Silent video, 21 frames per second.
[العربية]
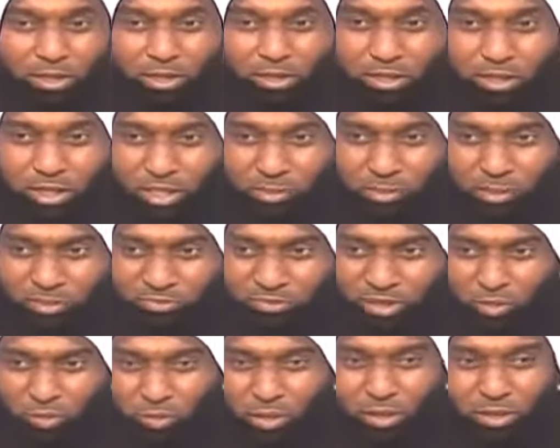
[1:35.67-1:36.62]
إذا تبي
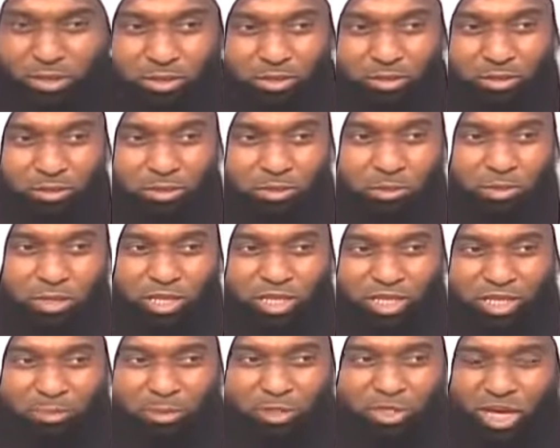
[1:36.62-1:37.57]
فتوى وإذا
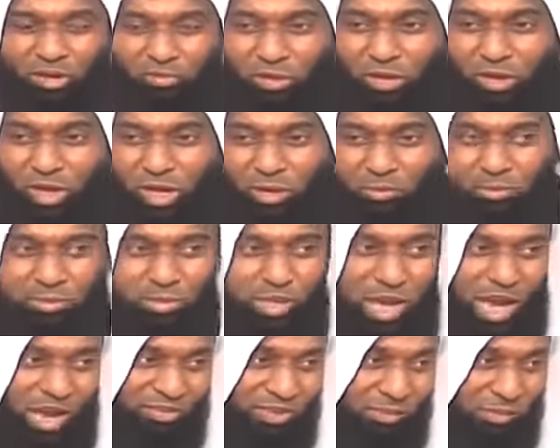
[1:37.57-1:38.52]
تبي شيء في العلم
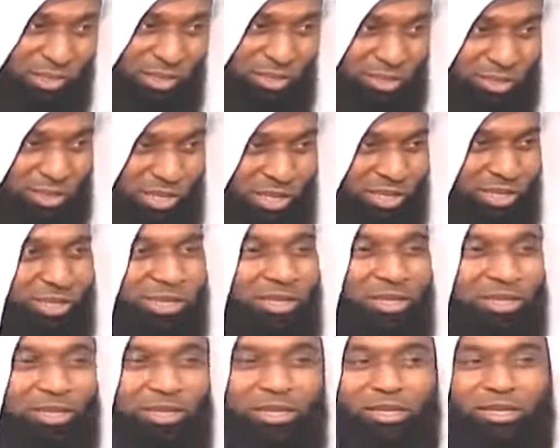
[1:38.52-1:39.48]
تعال في المسجد
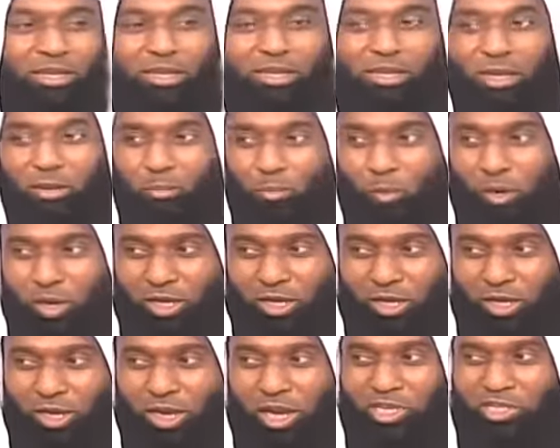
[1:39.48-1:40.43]

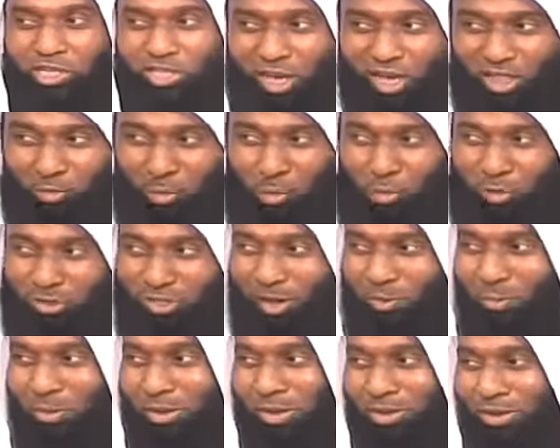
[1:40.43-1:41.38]
المواعيد الخاصة خذ موعد
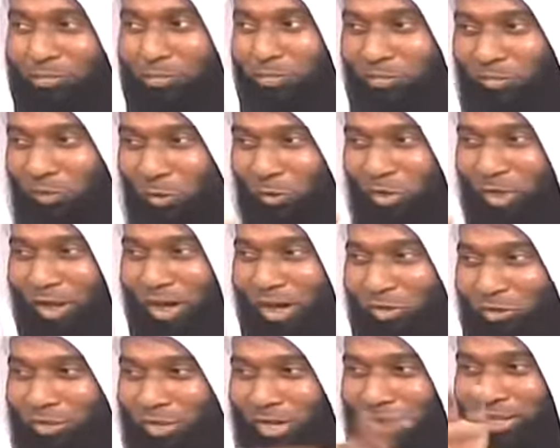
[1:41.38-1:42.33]
قبل أما الفوضى
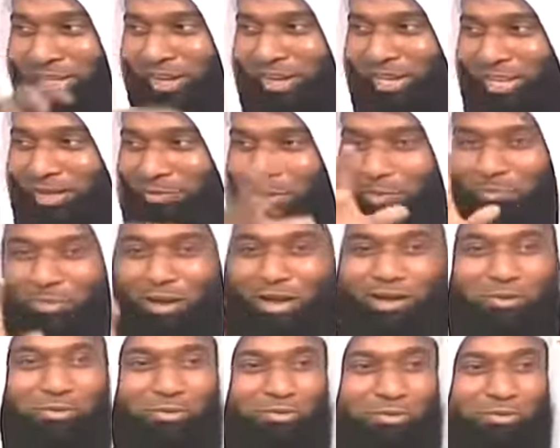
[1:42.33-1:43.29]
هذه طقطقة
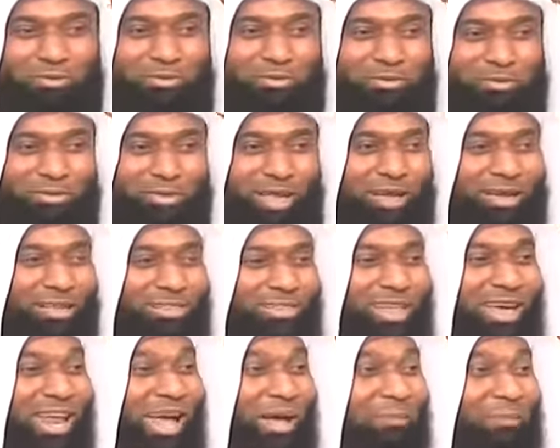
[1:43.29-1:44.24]
البيبان
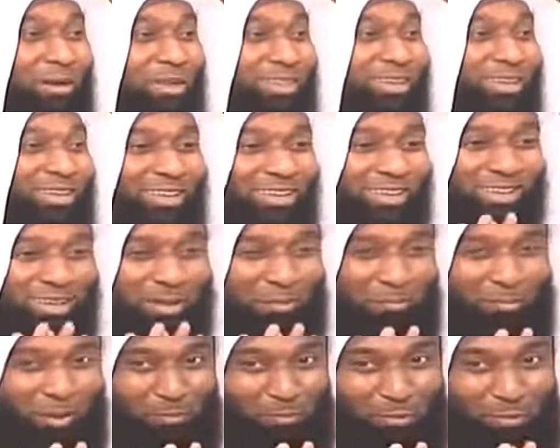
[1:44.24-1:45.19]
والدرعم هذه
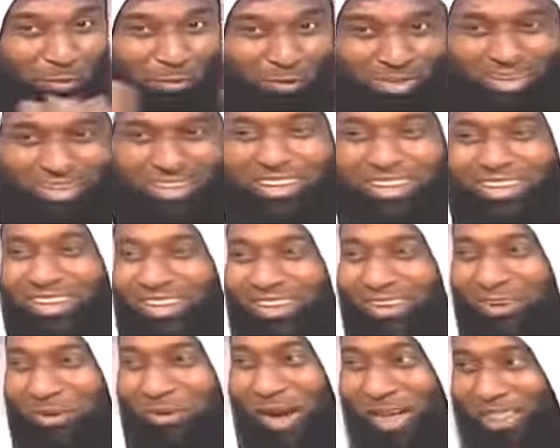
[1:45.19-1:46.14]
ممنوع
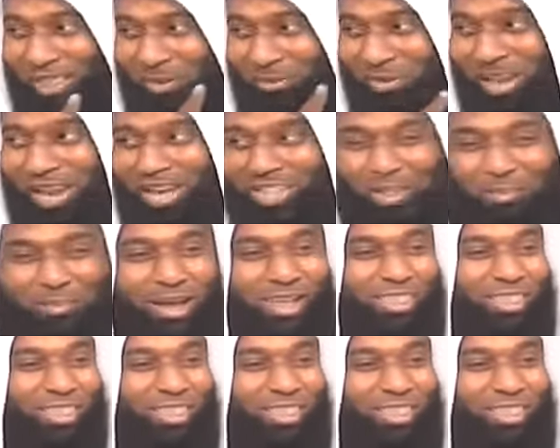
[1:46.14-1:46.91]
وهذا من الأدب